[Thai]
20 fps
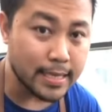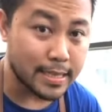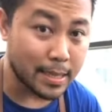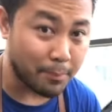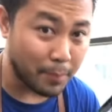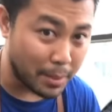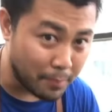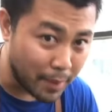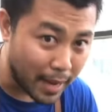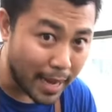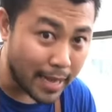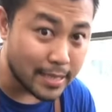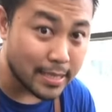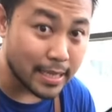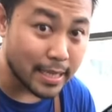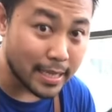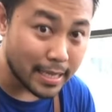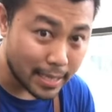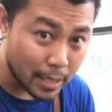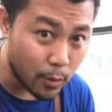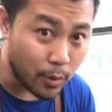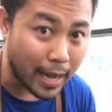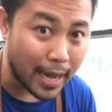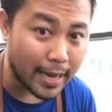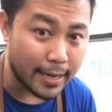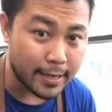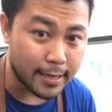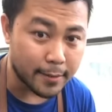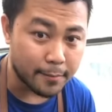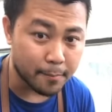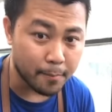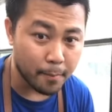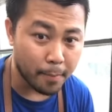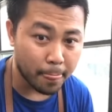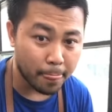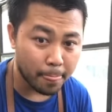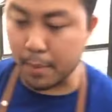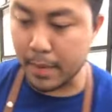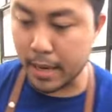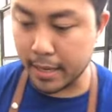ที่จะเป็นไม้ชนิดเดียวกัน
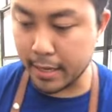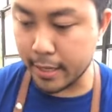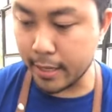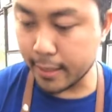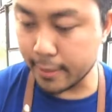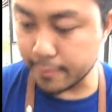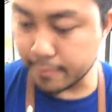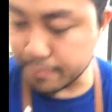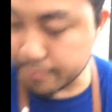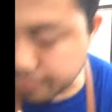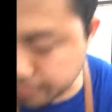อ่ะประมาณ